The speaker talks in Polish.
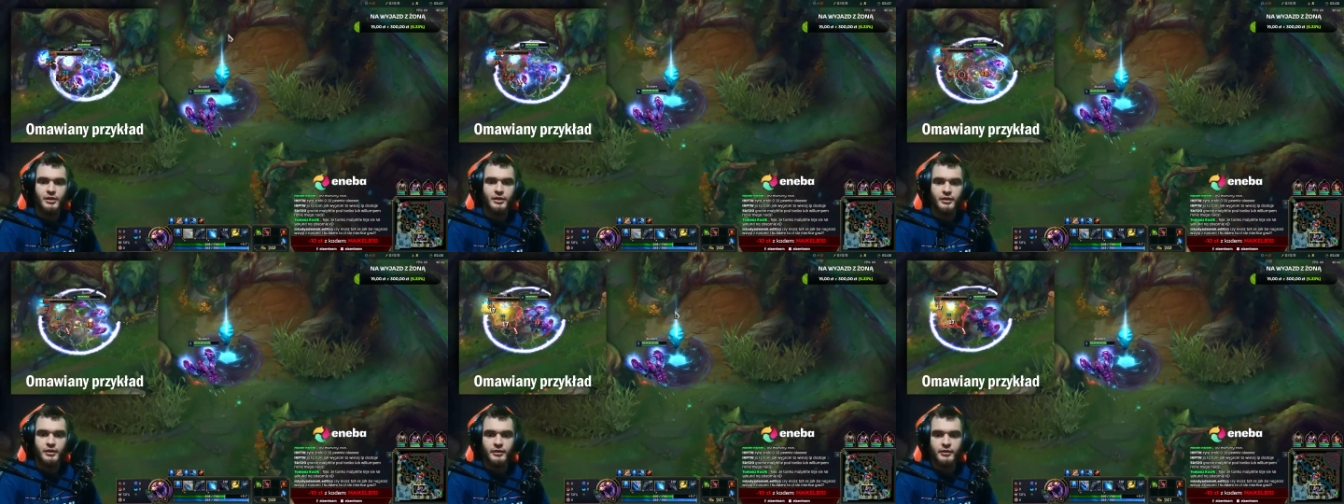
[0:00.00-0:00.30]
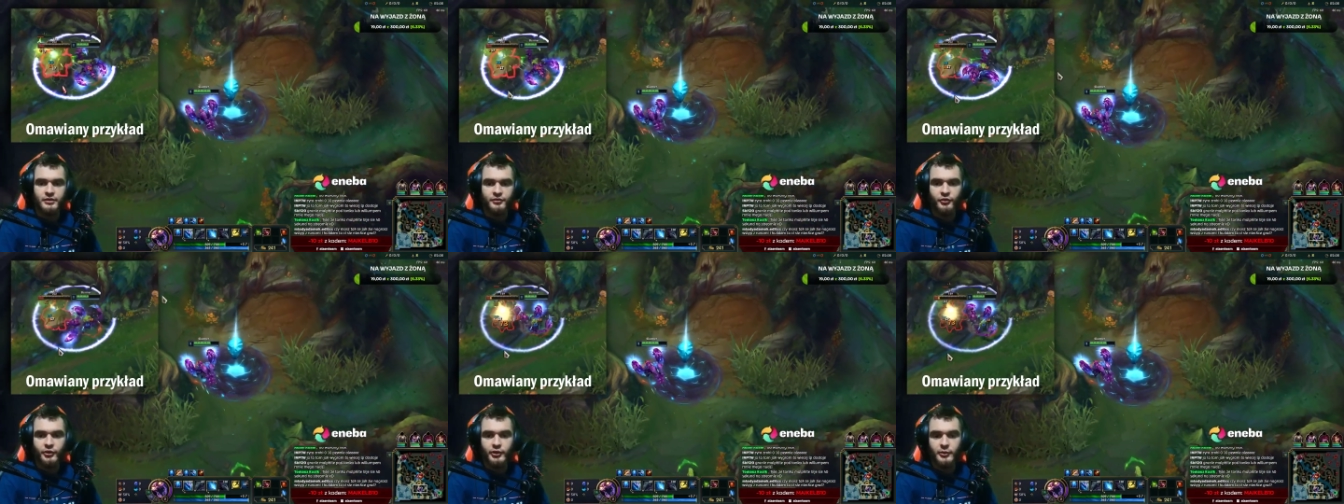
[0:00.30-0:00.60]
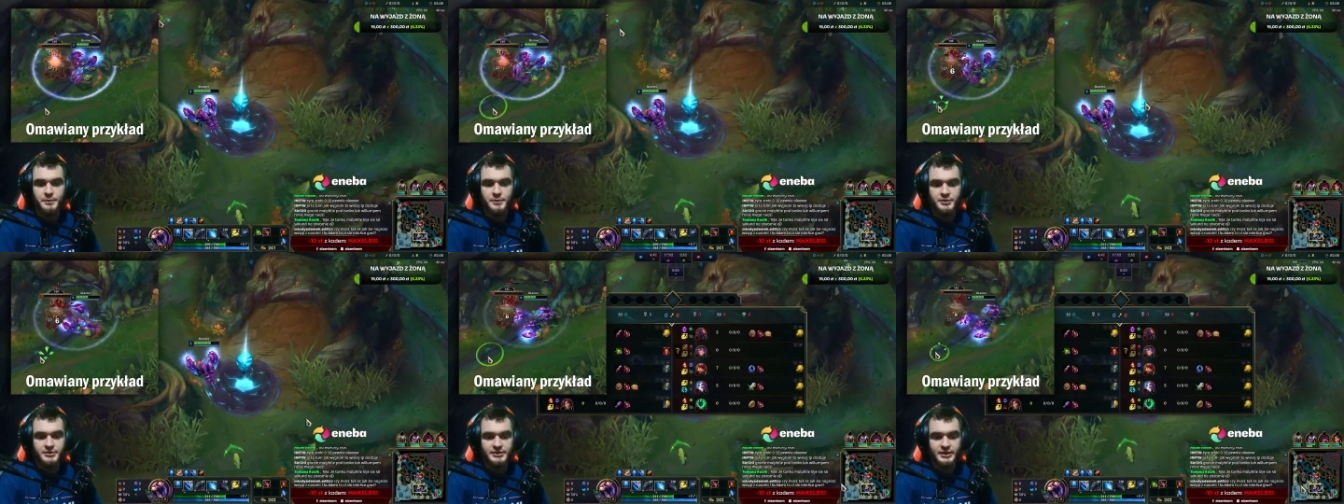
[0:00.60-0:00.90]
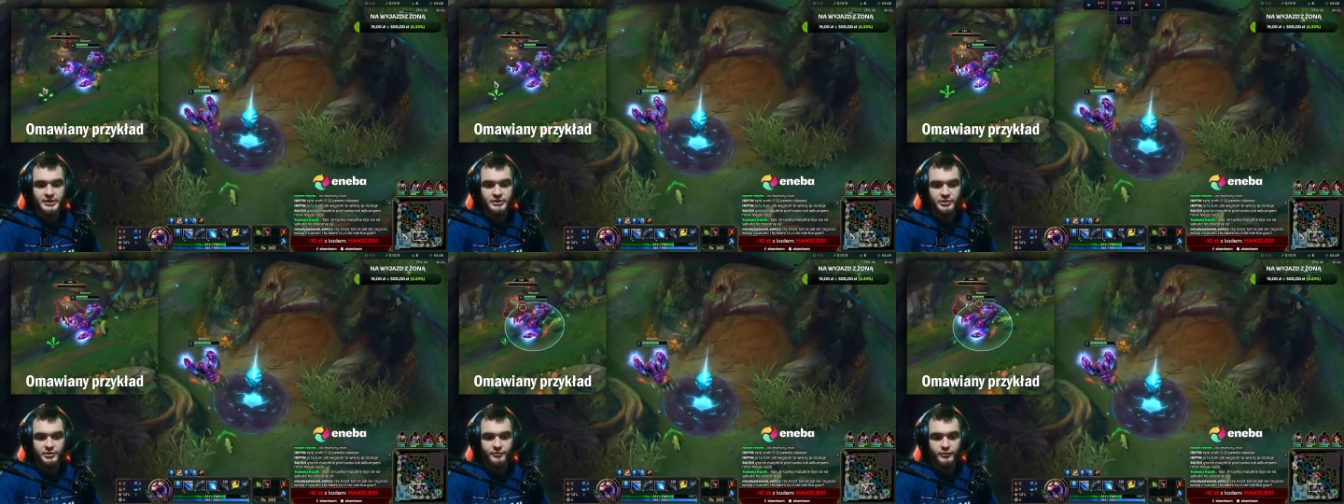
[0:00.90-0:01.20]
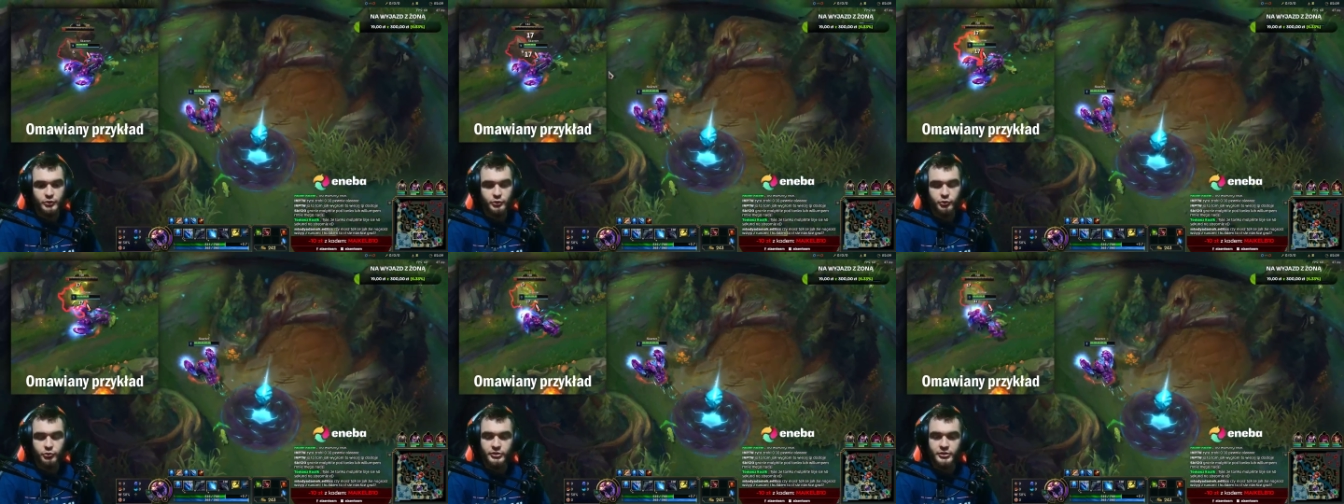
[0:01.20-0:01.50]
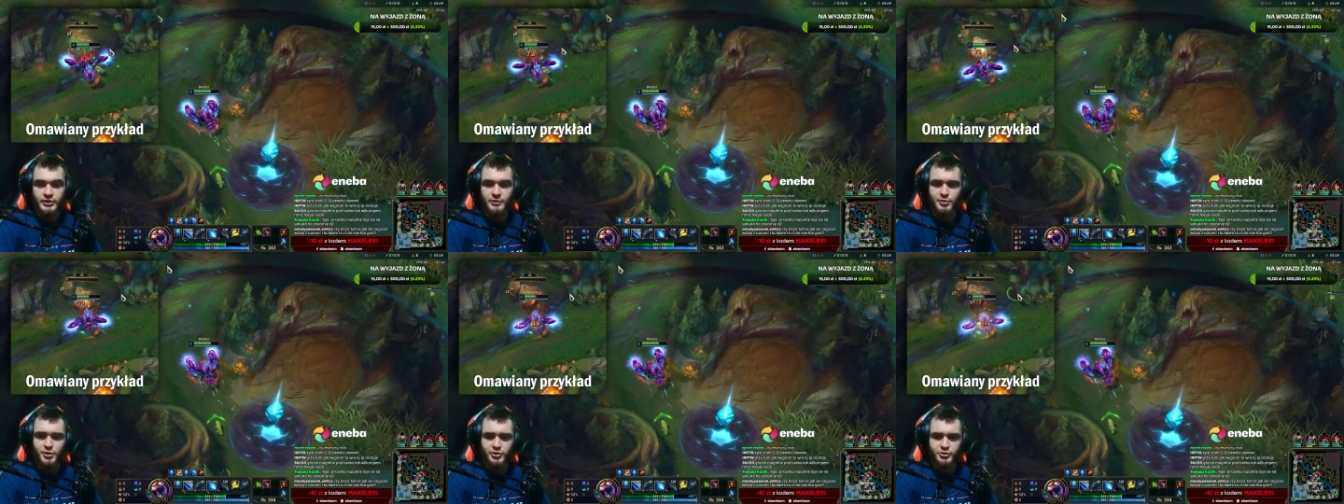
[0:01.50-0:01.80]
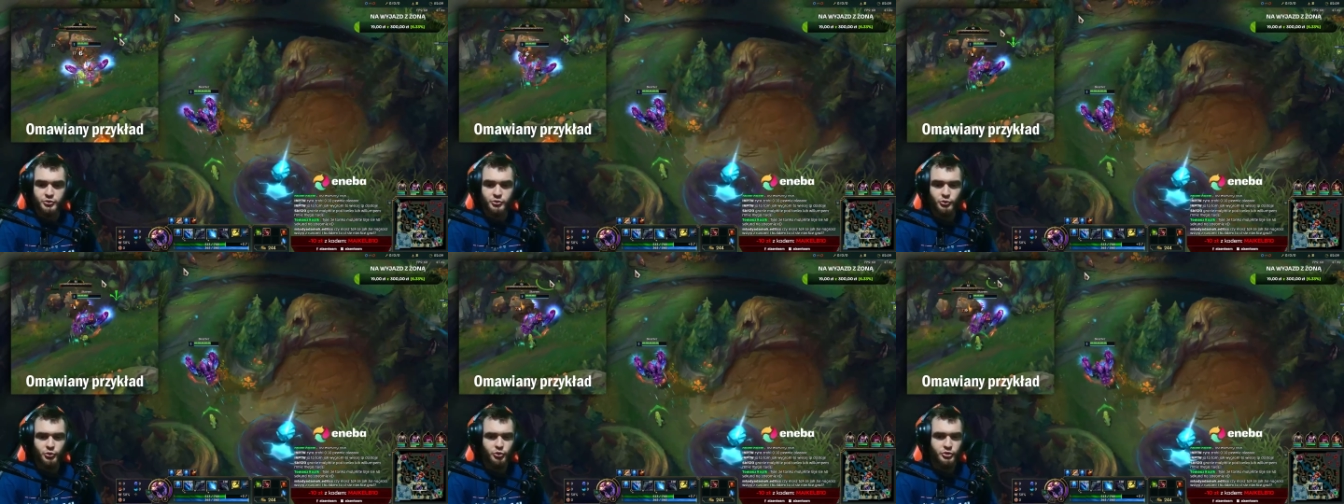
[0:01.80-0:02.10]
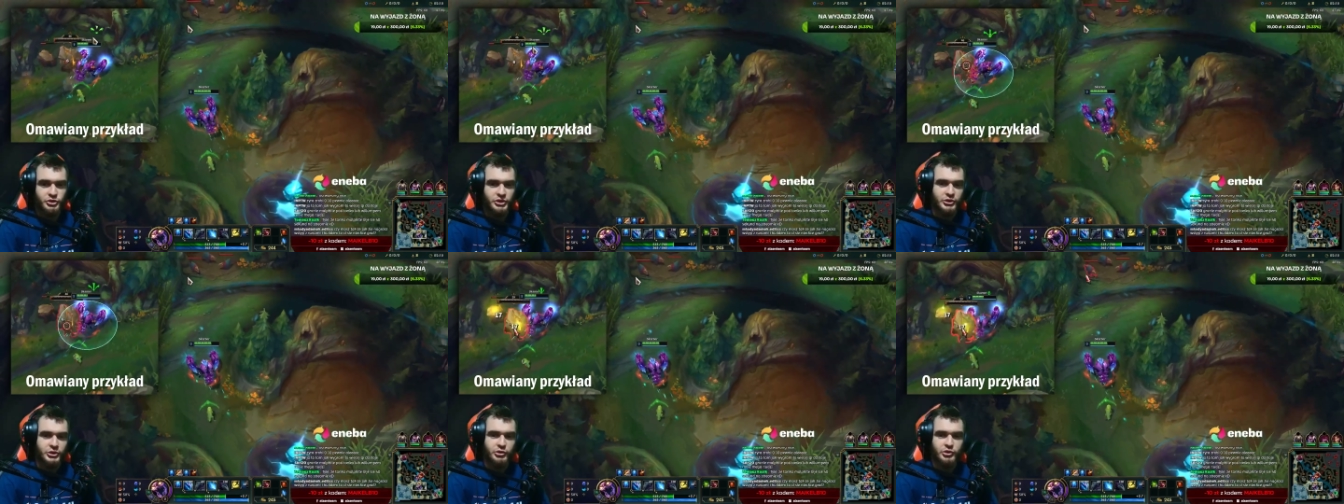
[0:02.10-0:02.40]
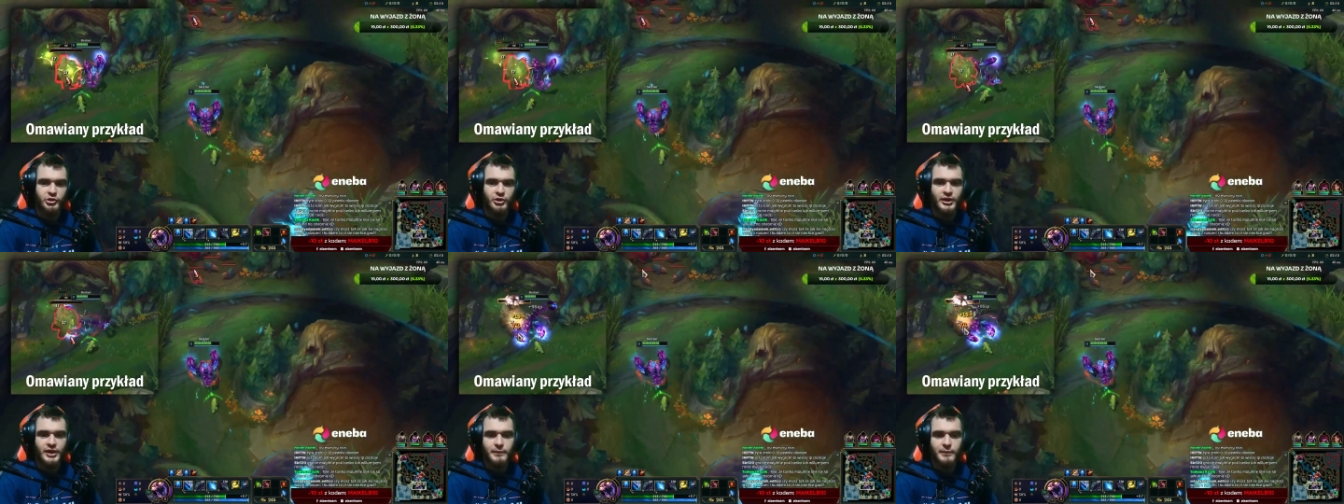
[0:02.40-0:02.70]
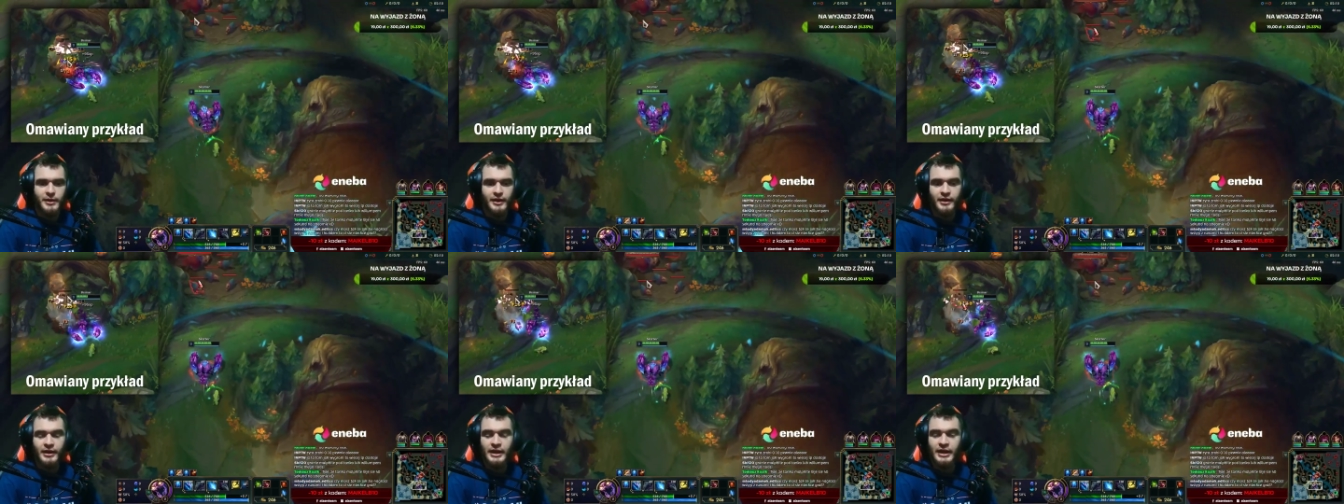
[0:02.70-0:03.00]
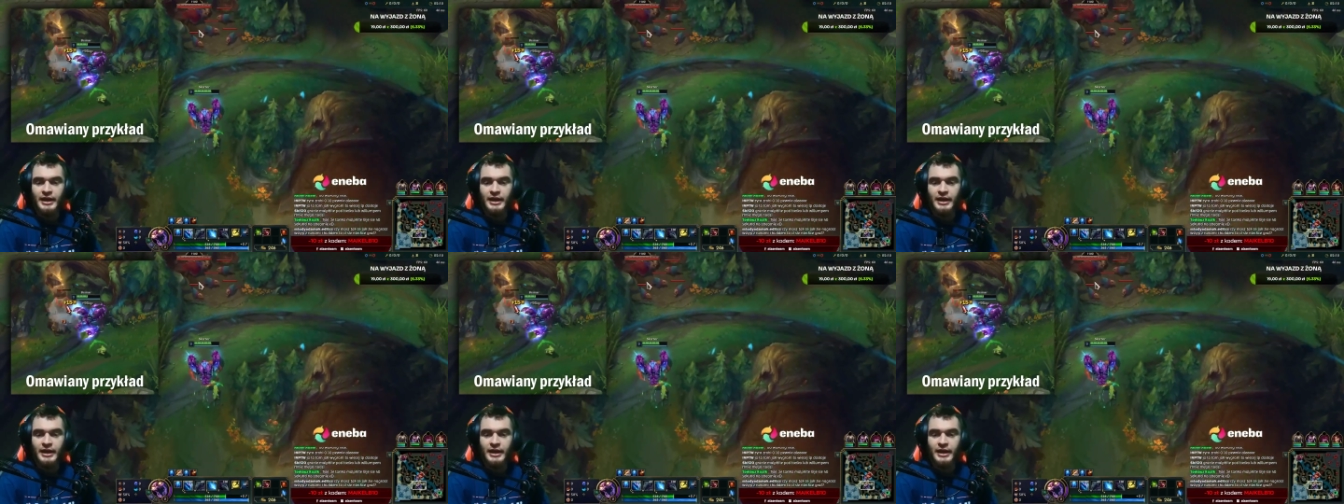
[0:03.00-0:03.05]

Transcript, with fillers: e, swoją postacią wokół hitboxu dużego golema.